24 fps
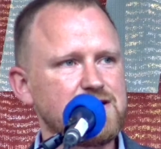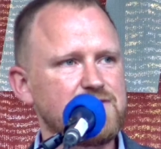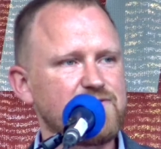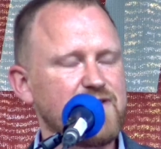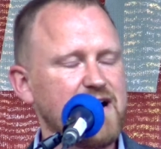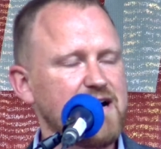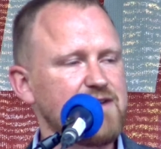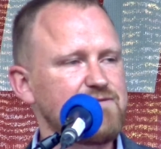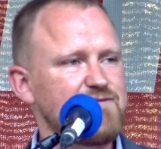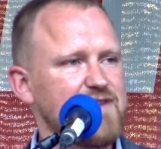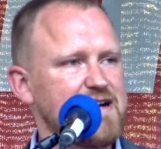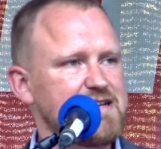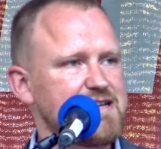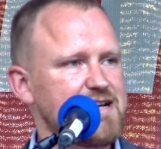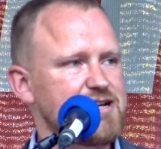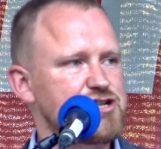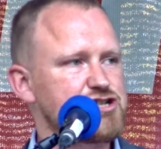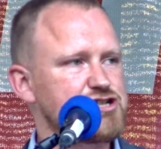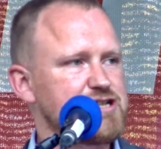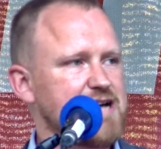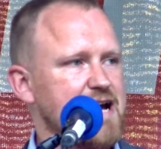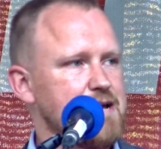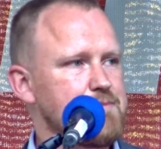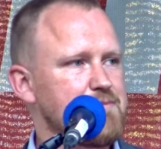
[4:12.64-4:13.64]
Frank-Walter
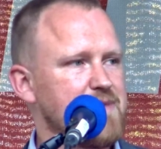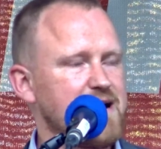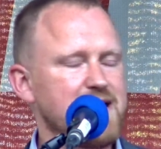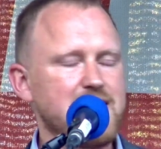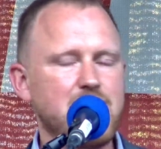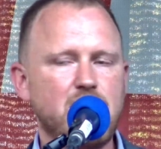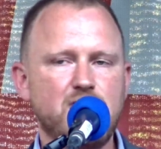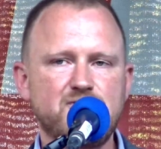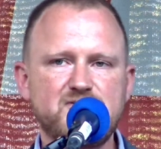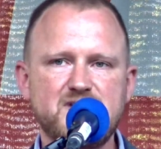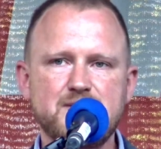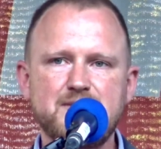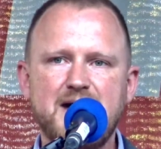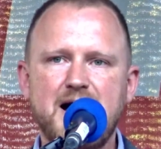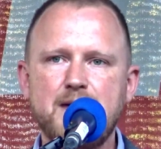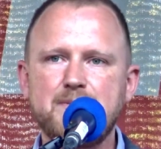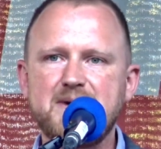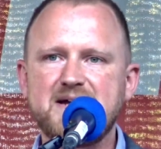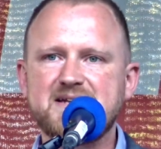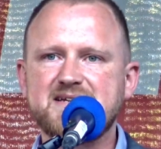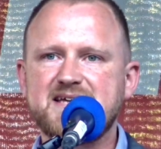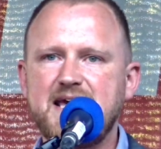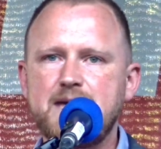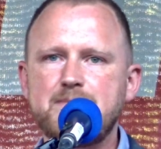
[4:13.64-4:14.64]
Steinmeier auf dem
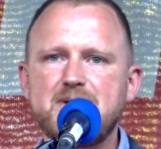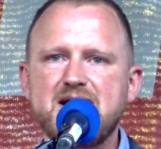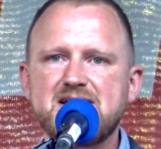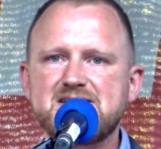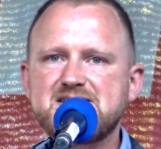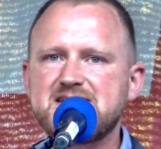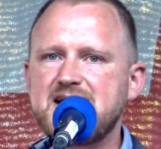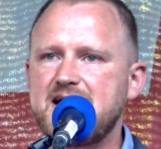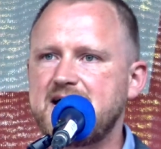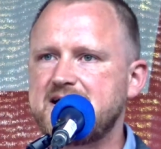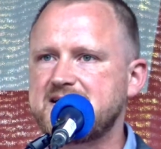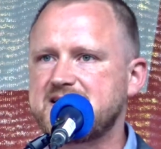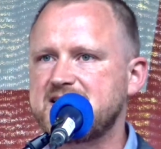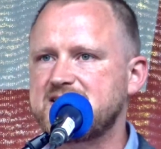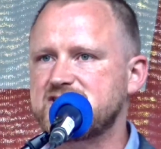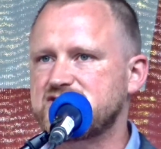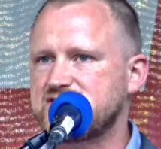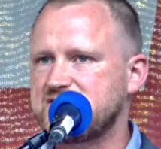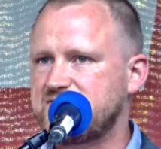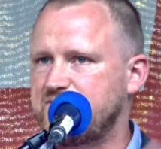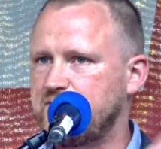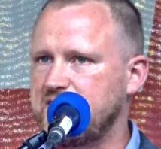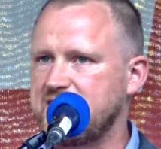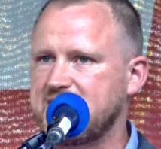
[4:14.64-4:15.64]
Arbeitgebertag, da
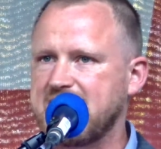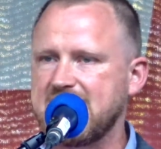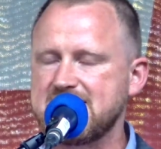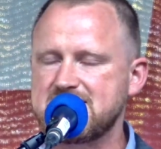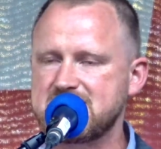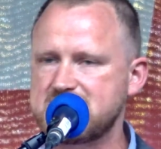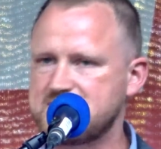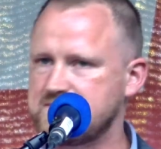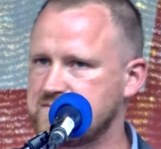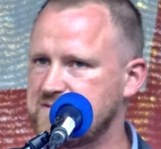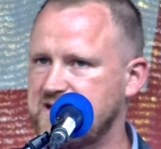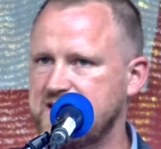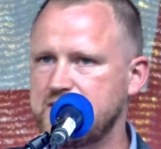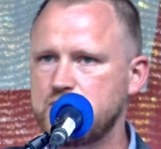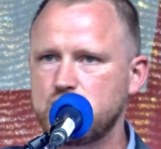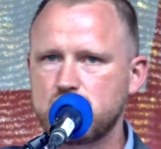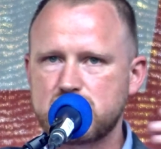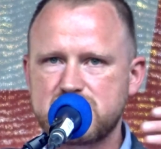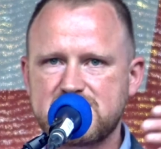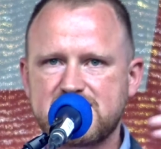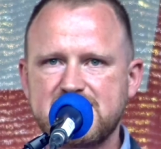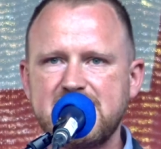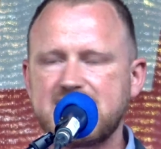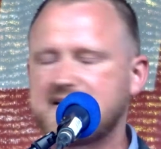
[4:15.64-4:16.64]
vor den ganzen
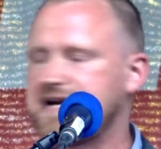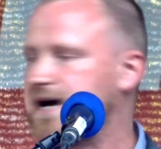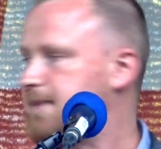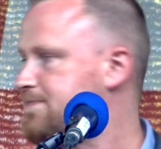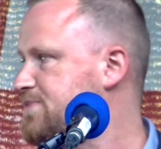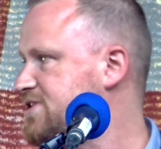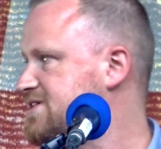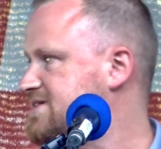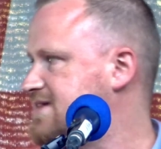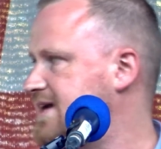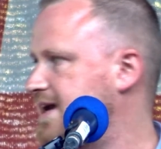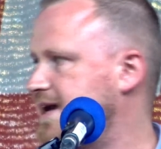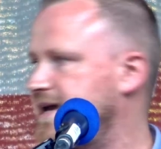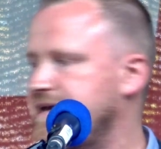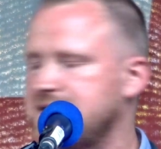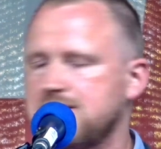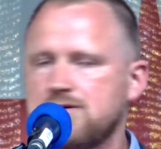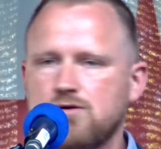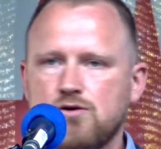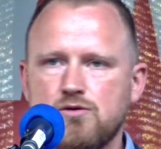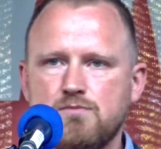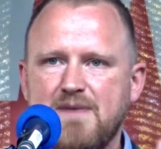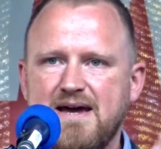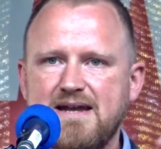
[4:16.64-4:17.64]
Industriekapitänen
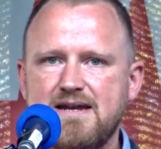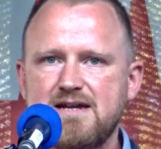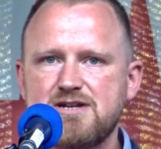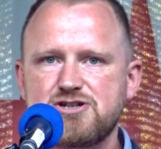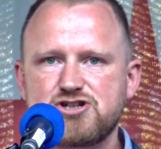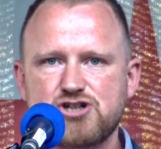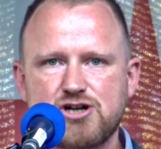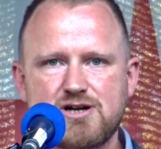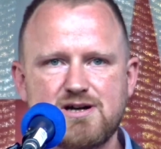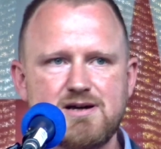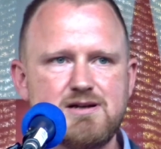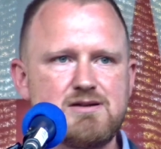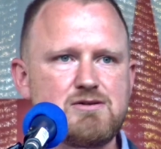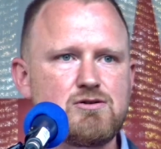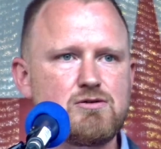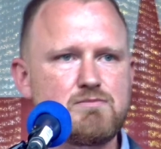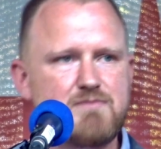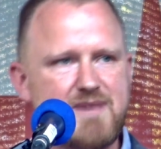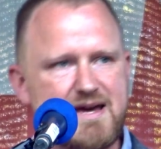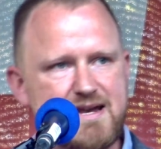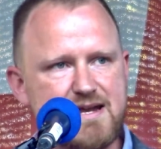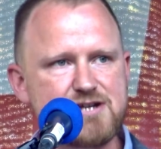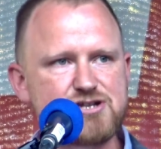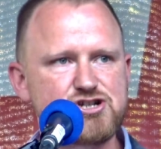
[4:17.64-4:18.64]
und Managerinnen und
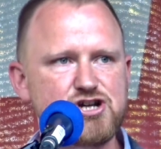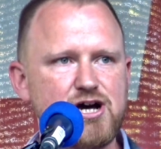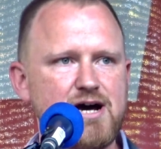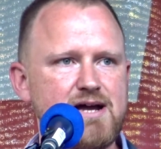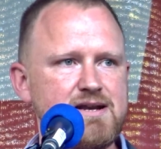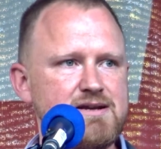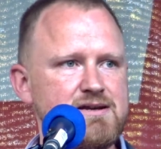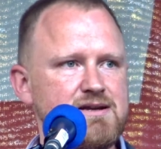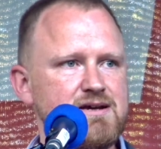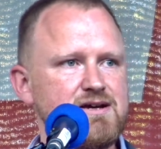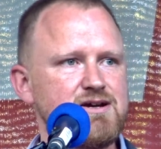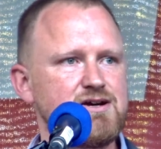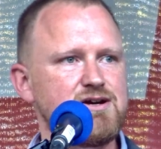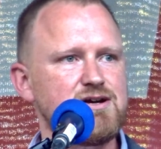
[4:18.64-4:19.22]
Managern,